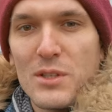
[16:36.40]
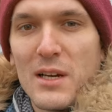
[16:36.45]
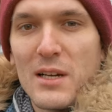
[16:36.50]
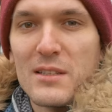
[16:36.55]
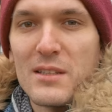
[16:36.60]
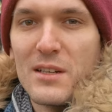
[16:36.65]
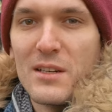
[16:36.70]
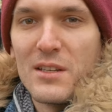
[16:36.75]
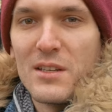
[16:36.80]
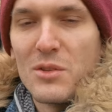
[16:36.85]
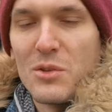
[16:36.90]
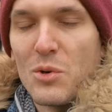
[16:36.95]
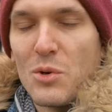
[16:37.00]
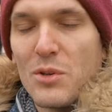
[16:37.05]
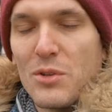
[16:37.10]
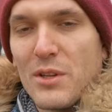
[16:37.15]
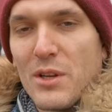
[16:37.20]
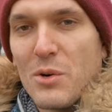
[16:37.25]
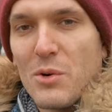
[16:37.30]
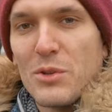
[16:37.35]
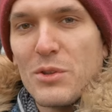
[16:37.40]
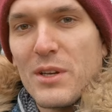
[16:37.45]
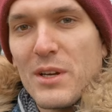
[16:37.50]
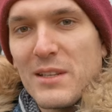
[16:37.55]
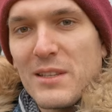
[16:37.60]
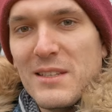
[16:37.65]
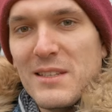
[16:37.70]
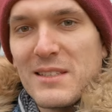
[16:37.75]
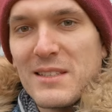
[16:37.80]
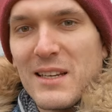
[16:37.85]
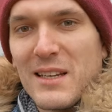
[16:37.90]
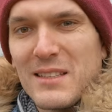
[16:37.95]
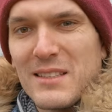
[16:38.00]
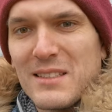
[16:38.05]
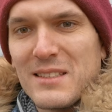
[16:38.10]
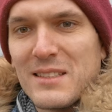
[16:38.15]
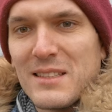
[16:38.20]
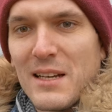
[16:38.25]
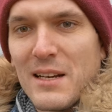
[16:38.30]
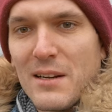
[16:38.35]
театра и кино, народный артист
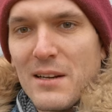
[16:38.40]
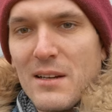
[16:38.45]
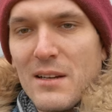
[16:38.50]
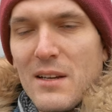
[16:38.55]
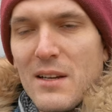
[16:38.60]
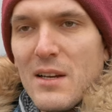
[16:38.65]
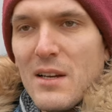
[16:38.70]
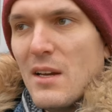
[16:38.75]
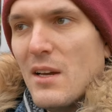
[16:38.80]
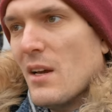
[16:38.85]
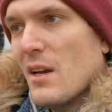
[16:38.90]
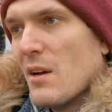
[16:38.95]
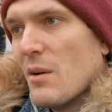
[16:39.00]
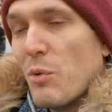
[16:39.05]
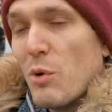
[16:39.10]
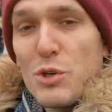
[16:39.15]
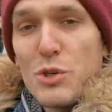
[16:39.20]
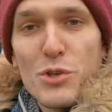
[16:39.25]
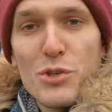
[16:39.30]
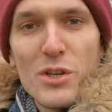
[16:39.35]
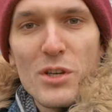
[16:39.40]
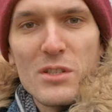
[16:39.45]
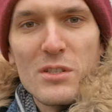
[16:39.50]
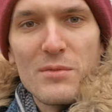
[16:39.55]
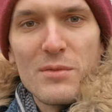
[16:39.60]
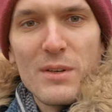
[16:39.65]
СССР. Большую часть